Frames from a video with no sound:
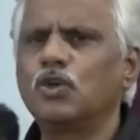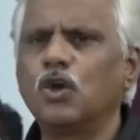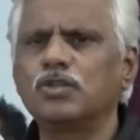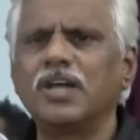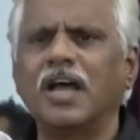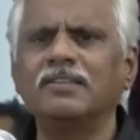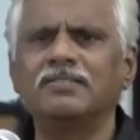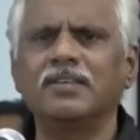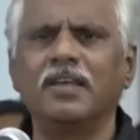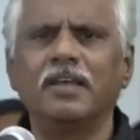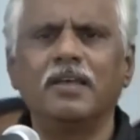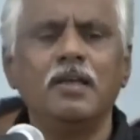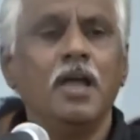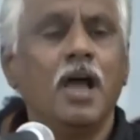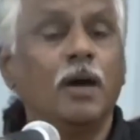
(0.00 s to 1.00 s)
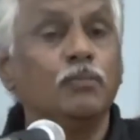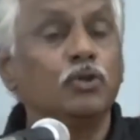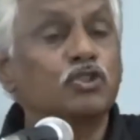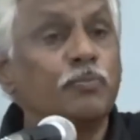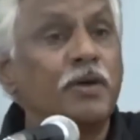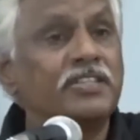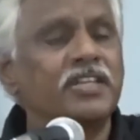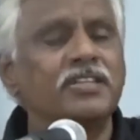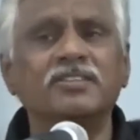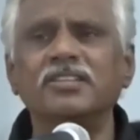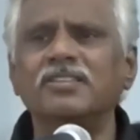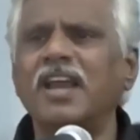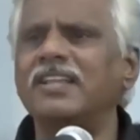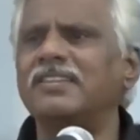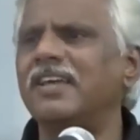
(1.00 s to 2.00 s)
लोग जानते हैं हम उसमें
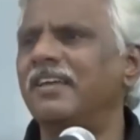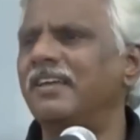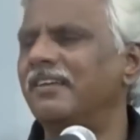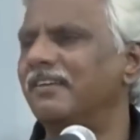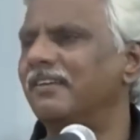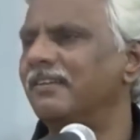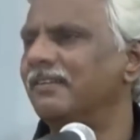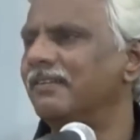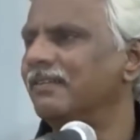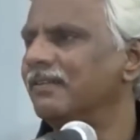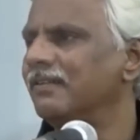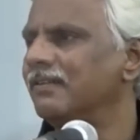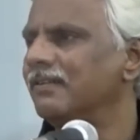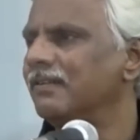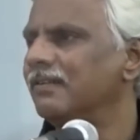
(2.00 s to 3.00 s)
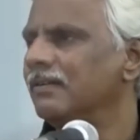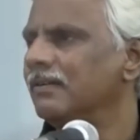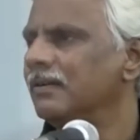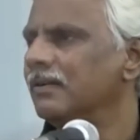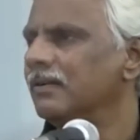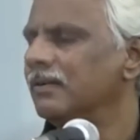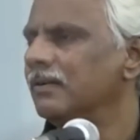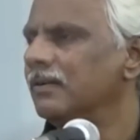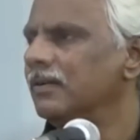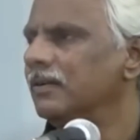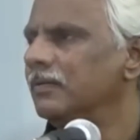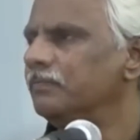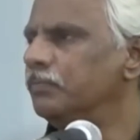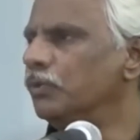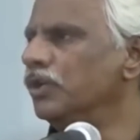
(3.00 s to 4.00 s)
चिंतित रहते हैं
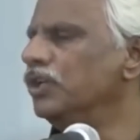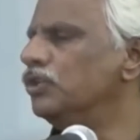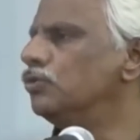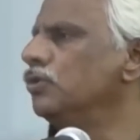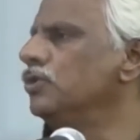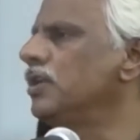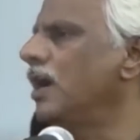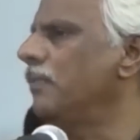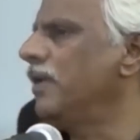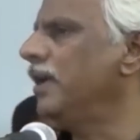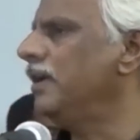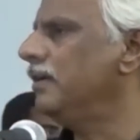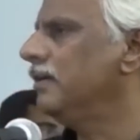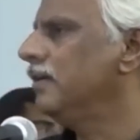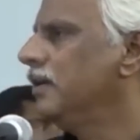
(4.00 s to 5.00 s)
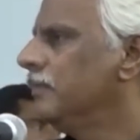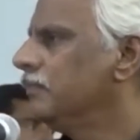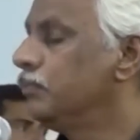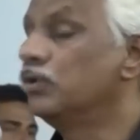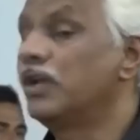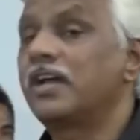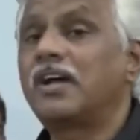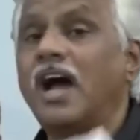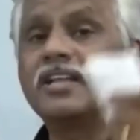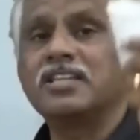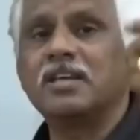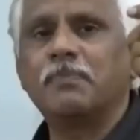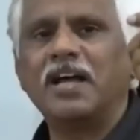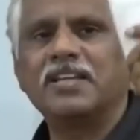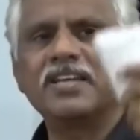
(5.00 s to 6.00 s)
पूरी दुनिया में पूरे
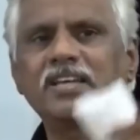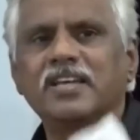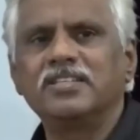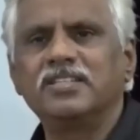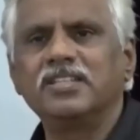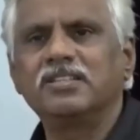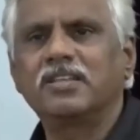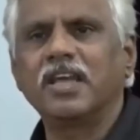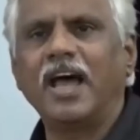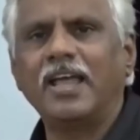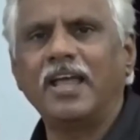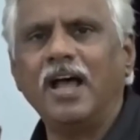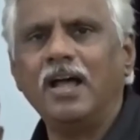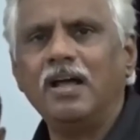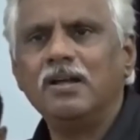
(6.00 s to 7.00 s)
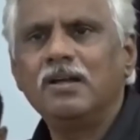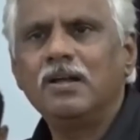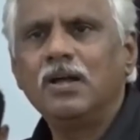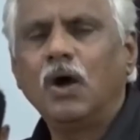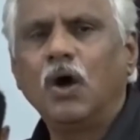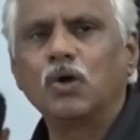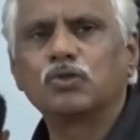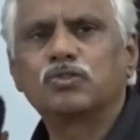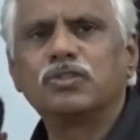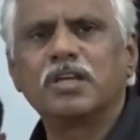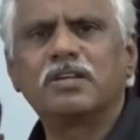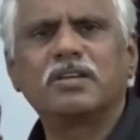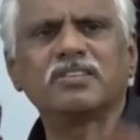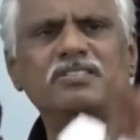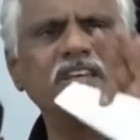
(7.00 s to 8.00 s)
गाजे बाजे के जीत के आया और उसने
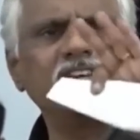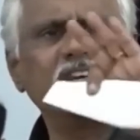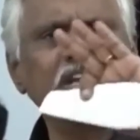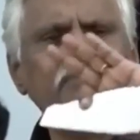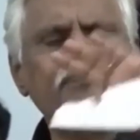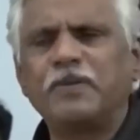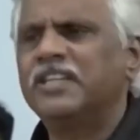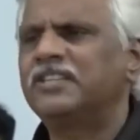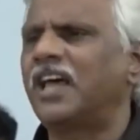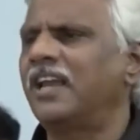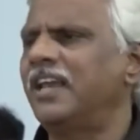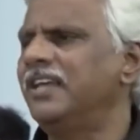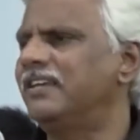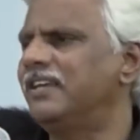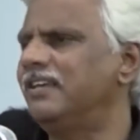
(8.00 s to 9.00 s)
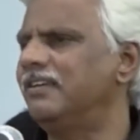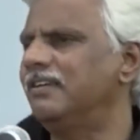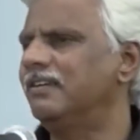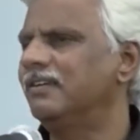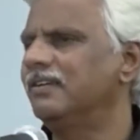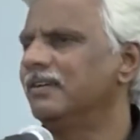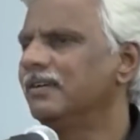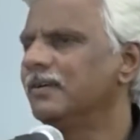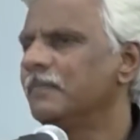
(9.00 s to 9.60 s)
किसी की चिंता नहीं की